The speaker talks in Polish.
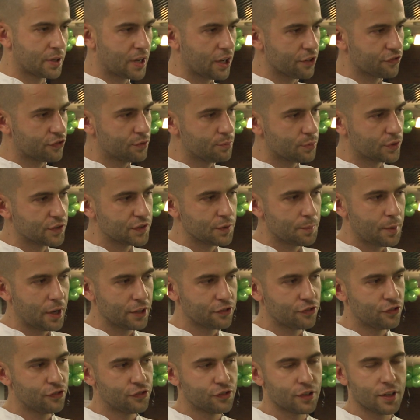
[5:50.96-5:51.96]
każdy mógł
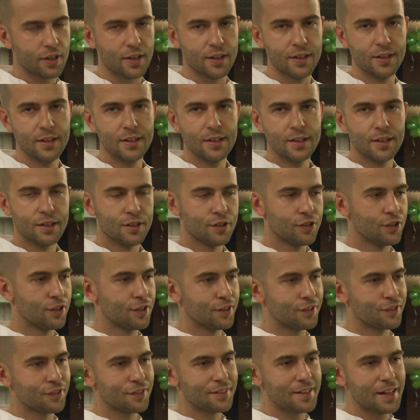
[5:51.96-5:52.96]
zobaczyć, że,
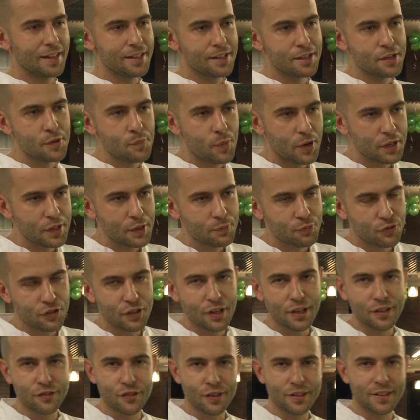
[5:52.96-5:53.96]
e, że ta ryba nie
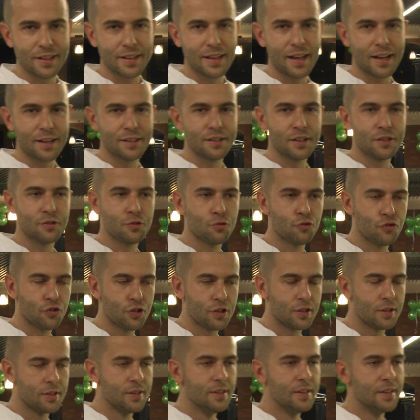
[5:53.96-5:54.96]
przyjeżdża tak jak
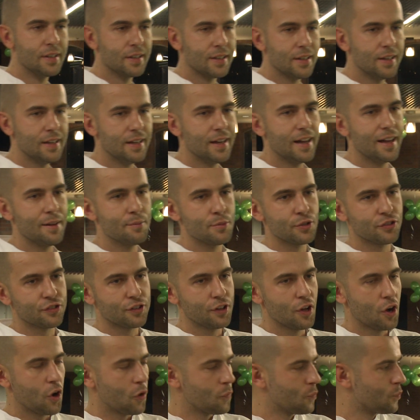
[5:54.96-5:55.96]
niektórzy e,
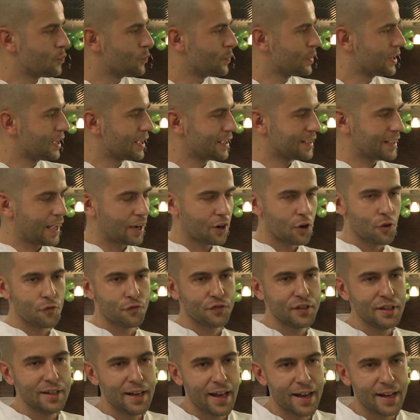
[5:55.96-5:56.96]
myślą, e, jako
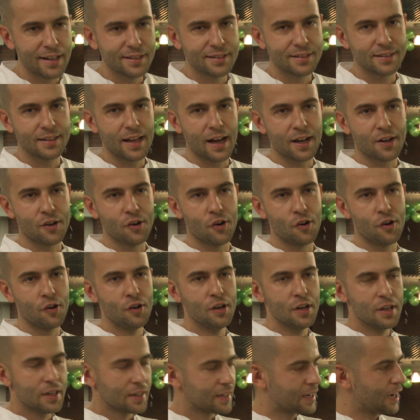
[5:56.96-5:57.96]
filet, jako
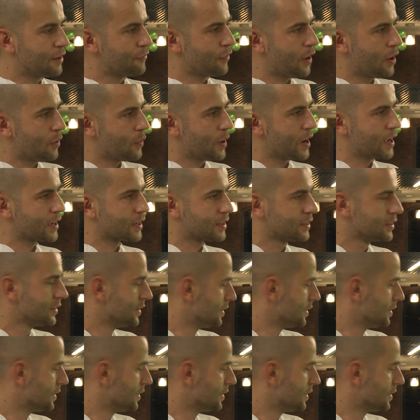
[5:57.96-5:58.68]
kawałek,